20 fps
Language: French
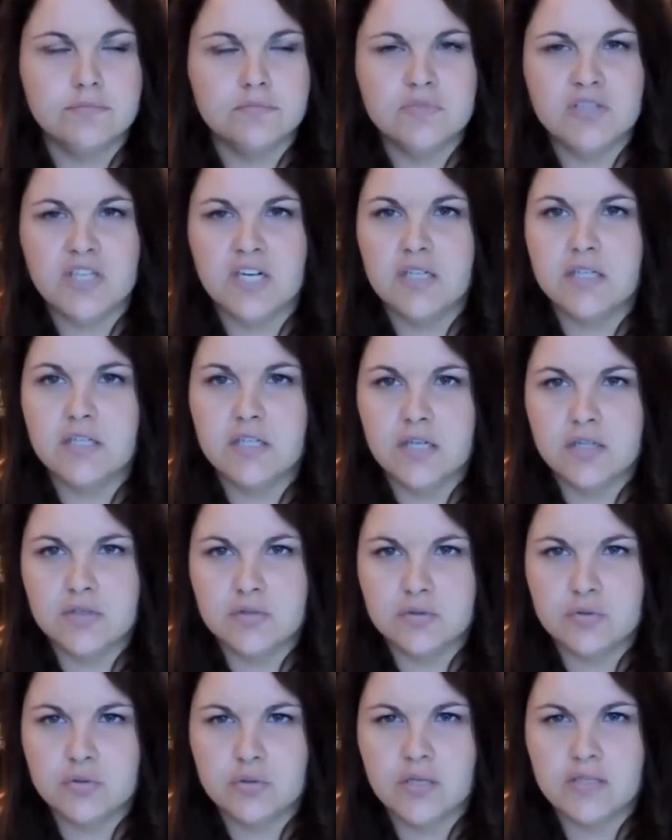Charlie la
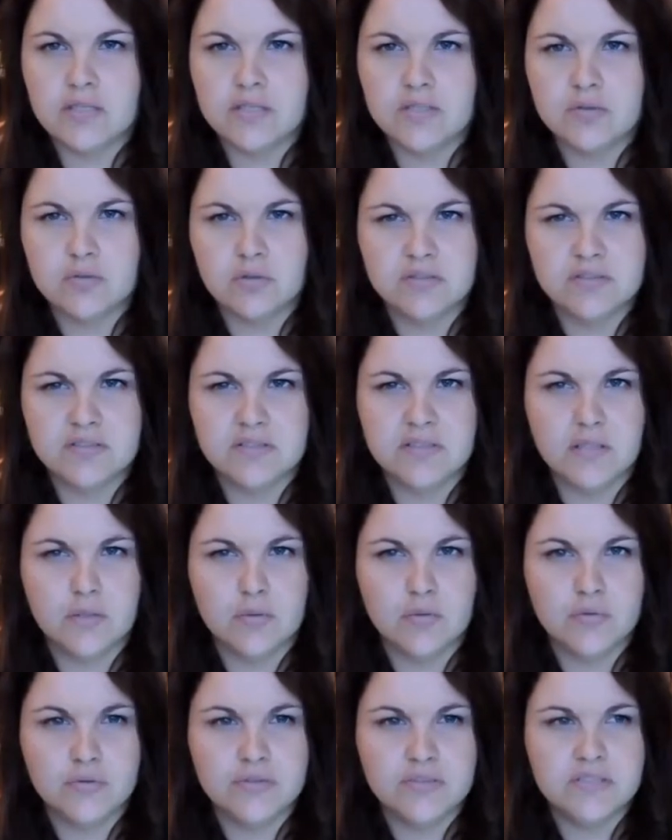chocolaterie, je crois que c'était
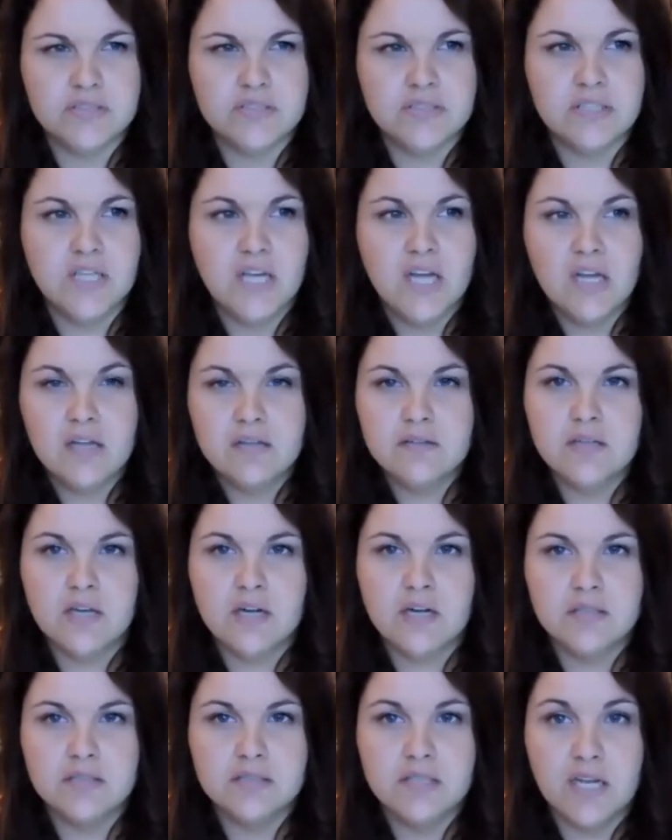lui aussi,
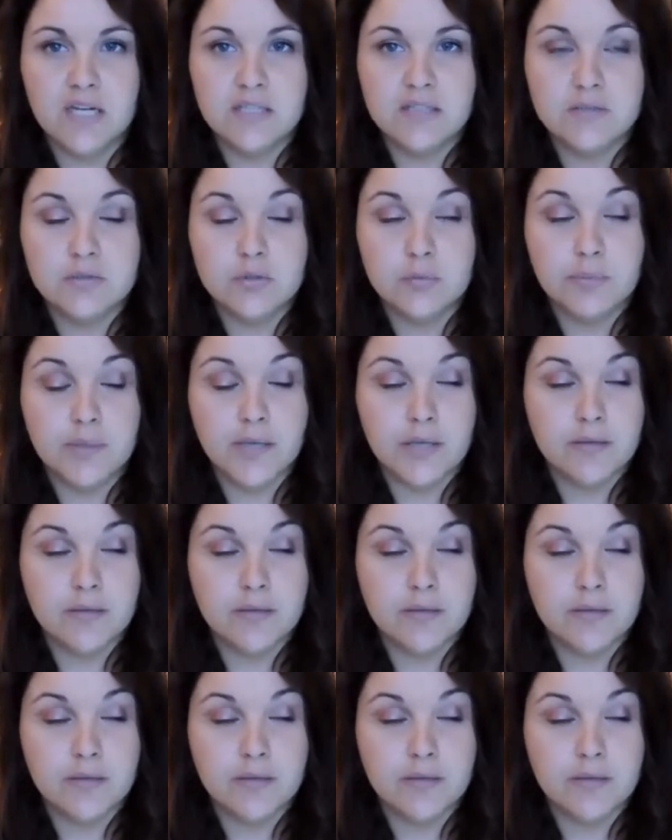dans Alice au,